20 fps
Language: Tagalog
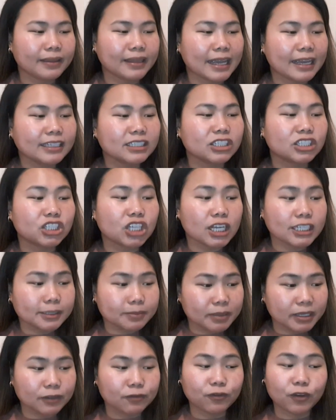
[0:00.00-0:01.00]
Next,
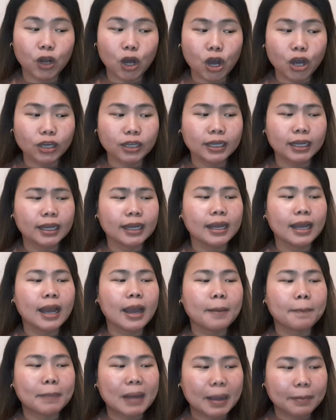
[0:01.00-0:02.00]
Jasmine Vlog,
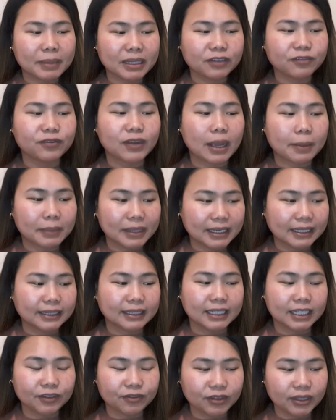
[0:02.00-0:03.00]
Mamit
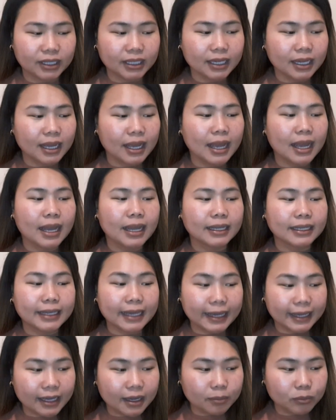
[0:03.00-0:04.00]
Family TV,
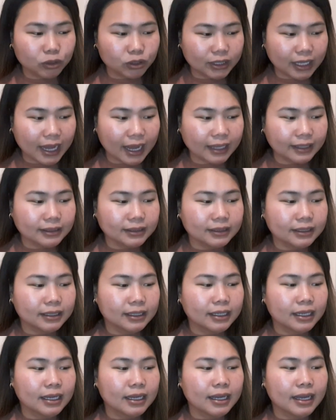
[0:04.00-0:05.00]
Gay Gamutan,
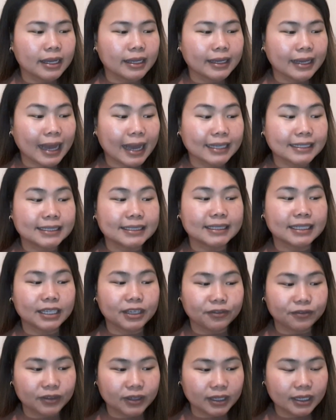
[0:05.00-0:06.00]
Cast
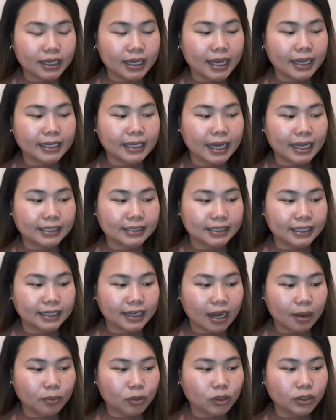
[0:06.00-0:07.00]
TV,
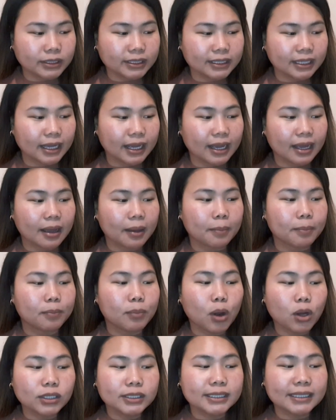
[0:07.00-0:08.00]
Cassie Ramos,
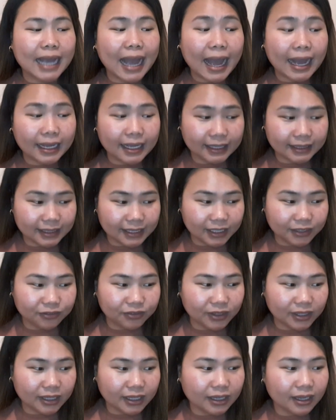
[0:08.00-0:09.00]
Boss Aga
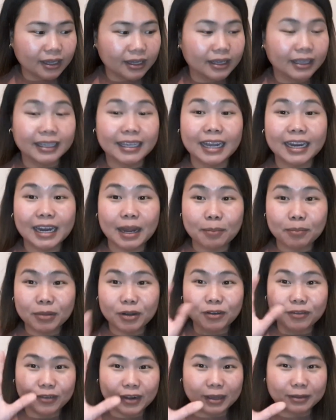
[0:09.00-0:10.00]
TV, yan,
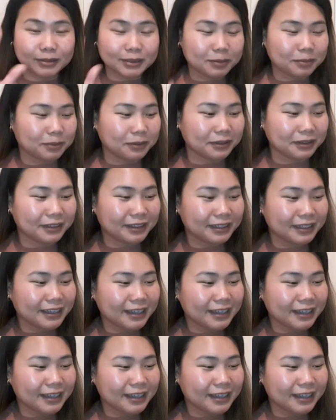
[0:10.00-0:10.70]
number 5 mo.